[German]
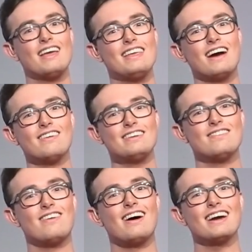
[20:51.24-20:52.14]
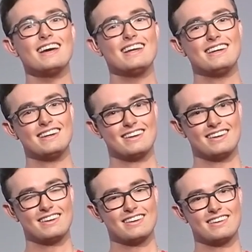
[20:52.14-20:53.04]
Ja, guten ich hätte Morgen. Gerne das
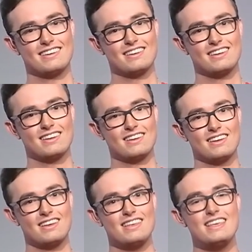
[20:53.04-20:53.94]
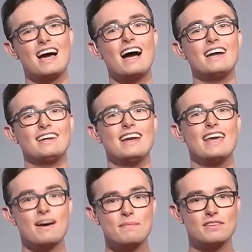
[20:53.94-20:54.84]
Herbstglück. Ja, dein
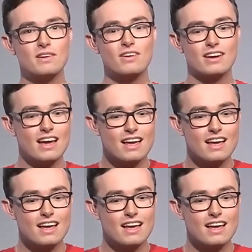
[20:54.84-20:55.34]
Herbstglück.